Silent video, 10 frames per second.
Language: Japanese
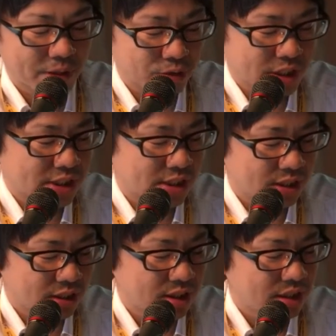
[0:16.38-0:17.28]
テーマとさせ
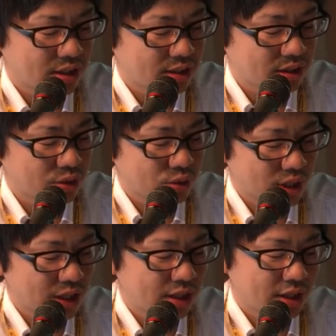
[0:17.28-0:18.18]
ていただいているの
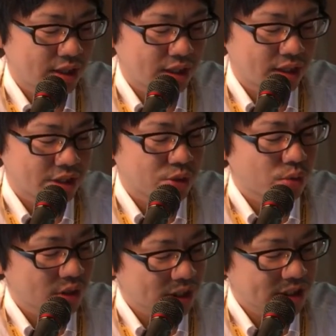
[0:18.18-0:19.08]
が、えー、
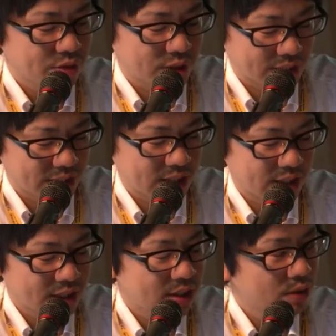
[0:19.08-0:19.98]
障害者の方
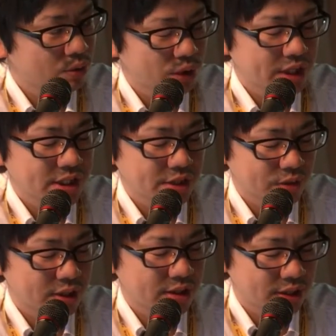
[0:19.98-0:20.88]
や高齢者
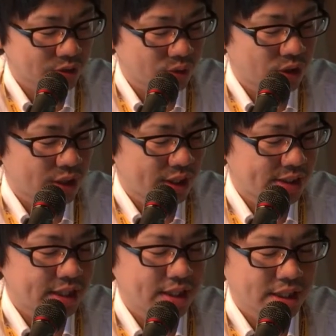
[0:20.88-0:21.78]
の方など
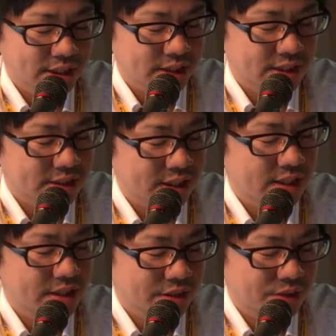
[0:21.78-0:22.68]
災害時に助
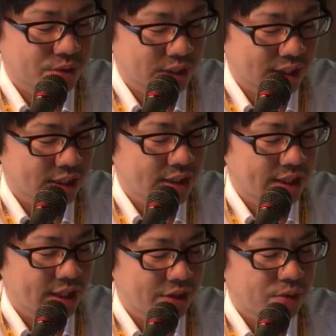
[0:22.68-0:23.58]
けが必要な、
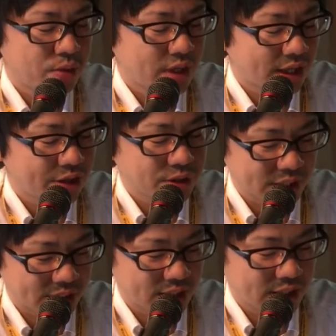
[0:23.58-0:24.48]
えー、要配慮
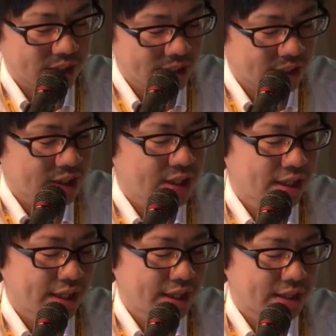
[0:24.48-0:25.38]
者や、
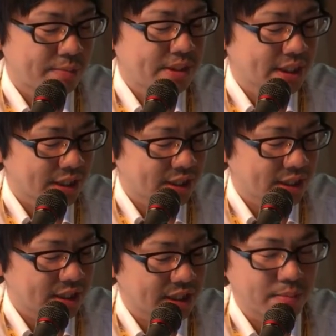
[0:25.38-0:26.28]
えー、旅先
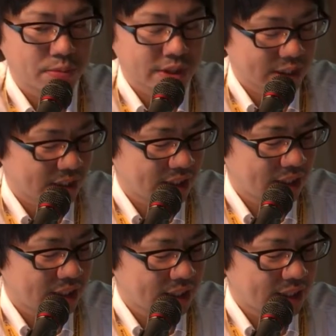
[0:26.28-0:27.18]
や勤務
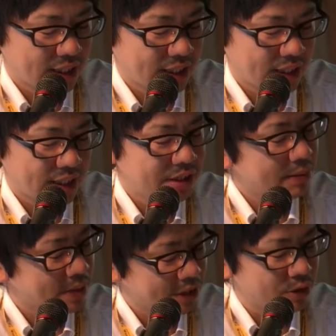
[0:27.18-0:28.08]
先、えー、犬
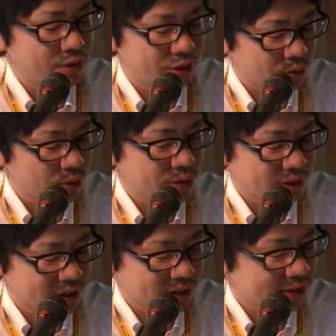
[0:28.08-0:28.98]
山に旅行
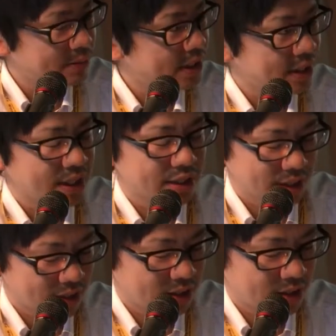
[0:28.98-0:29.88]
しに見えた
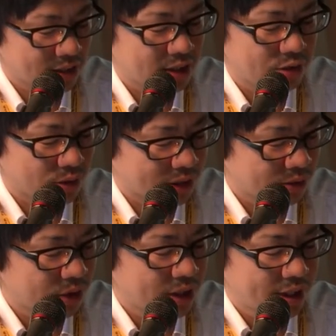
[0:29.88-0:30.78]
方だったりとか
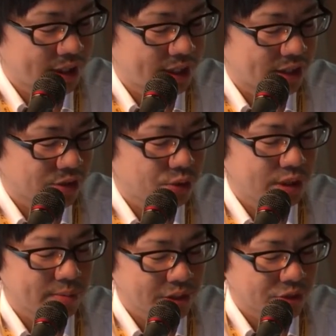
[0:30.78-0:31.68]
の、えー、そう
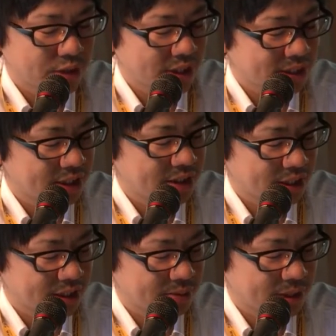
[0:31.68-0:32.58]
いった場所で被災
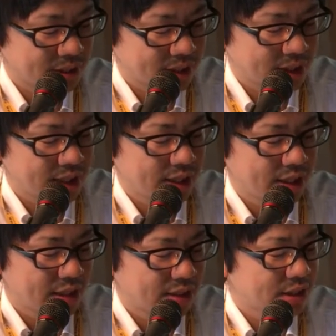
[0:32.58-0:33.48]
してしまって、
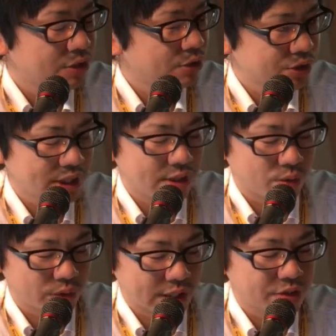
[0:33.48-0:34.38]
宅手
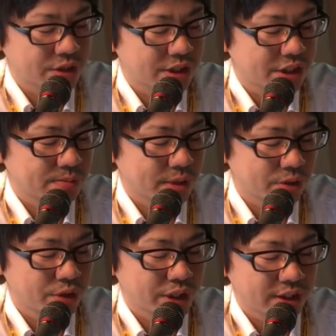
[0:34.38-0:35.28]
段をなくしてし
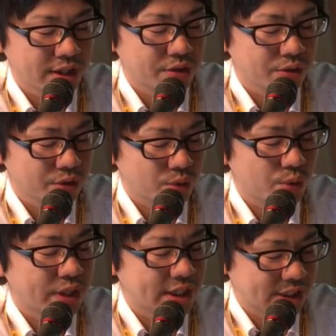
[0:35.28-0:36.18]
まう帰宅
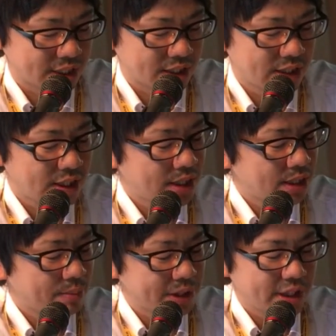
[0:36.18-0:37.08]
困難者
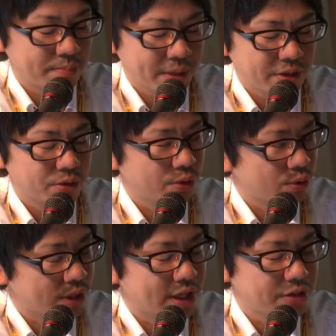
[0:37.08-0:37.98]
またペット
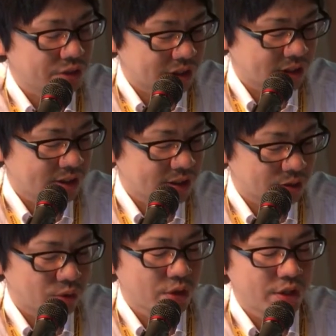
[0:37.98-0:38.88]
の飼い主
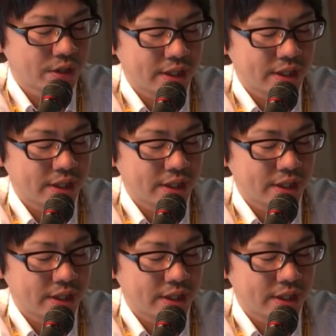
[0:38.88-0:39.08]
など